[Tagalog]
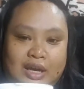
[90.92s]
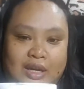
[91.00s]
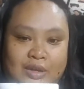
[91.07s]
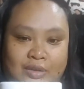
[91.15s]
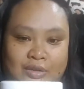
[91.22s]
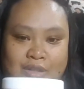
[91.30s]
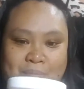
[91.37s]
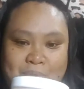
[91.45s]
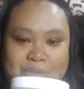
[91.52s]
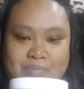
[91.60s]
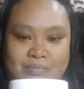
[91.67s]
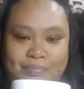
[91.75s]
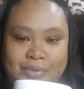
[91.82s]
Ayun,
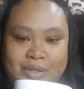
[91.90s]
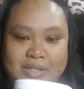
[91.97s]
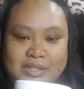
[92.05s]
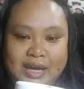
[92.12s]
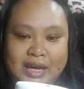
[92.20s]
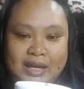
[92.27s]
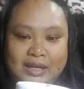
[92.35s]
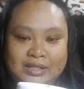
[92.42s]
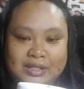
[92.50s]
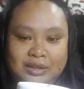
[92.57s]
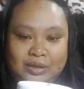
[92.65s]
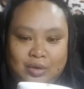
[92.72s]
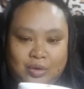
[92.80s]
tapos nag-sale
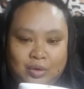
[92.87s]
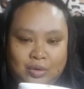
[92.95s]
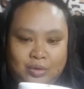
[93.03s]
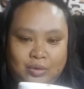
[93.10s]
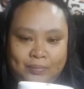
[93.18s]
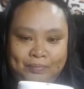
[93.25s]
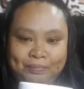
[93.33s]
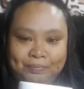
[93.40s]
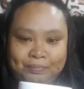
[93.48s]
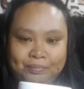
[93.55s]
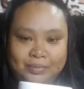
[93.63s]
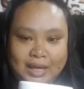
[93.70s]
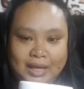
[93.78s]
kasi to.
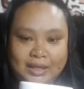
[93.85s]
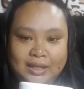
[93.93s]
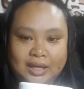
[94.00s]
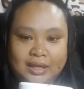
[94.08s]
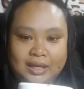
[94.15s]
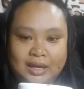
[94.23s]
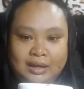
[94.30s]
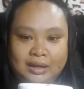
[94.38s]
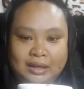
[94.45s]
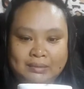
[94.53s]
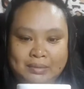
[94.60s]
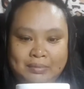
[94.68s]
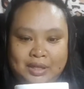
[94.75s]
Then, kaya
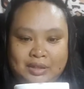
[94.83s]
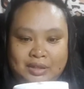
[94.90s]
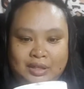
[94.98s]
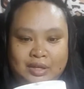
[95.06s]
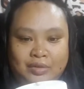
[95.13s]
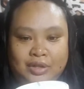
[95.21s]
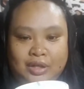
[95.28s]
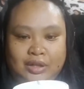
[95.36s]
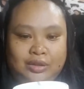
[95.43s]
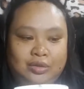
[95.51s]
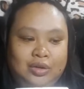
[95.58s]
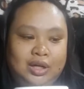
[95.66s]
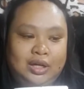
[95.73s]
napabili din ako ng
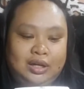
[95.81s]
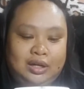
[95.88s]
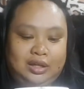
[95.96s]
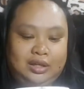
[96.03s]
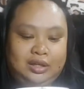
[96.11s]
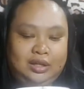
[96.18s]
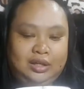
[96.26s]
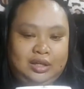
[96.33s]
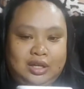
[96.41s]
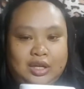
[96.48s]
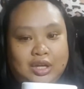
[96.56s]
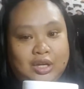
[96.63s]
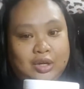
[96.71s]
ganito kalaki.
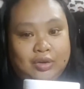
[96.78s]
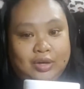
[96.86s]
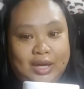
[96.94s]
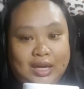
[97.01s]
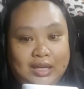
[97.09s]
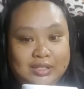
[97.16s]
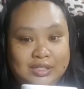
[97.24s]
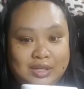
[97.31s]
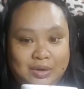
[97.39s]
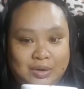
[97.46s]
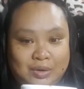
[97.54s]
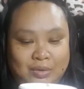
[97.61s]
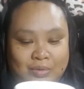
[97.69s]
Okay,
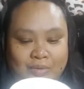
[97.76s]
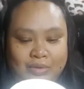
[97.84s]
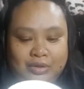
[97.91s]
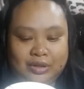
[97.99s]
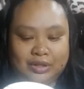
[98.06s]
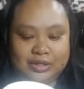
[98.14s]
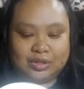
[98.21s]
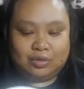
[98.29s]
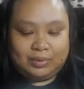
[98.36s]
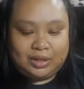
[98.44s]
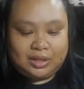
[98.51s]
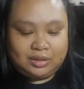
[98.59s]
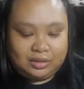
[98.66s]
so, let's
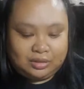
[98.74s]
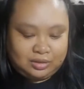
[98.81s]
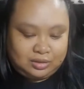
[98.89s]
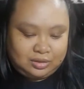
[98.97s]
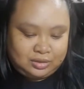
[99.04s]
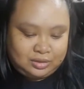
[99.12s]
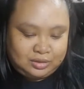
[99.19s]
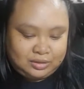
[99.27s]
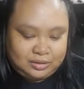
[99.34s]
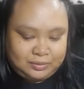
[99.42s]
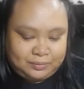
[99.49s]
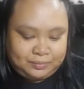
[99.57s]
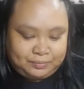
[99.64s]
open it.
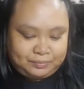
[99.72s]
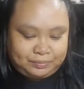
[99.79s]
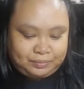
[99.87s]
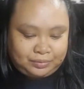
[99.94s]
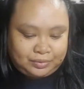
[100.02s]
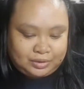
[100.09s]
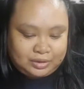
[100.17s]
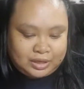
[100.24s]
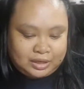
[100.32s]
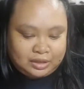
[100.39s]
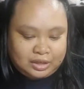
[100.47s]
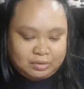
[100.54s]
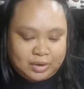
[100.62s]

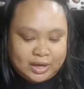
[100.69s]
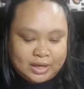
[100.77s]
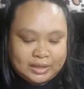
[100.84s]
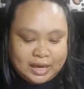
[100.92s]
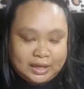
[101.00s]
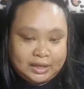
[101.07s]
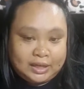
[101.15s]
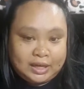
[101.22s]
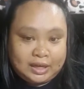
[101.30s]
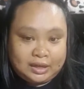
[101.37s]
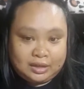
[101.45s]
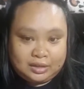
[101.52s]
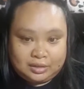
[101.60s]
Then, gawa na tayo
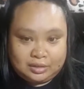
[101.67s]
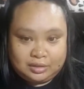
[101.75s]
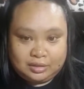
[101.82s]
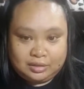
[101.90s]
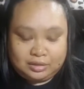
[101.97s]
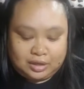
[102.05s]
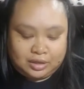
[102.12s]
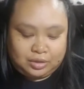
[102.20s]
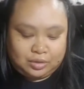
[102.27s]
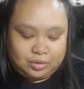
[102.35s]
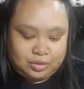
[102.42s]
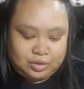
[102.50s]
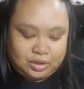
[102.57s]
ng,
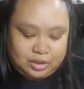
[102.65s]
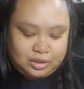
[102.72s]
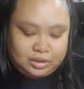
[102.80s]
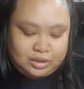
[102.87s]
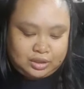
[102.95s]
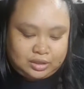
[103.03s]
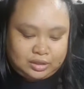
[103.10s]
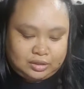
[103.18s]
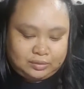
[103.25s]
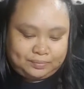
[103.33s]
ano, ng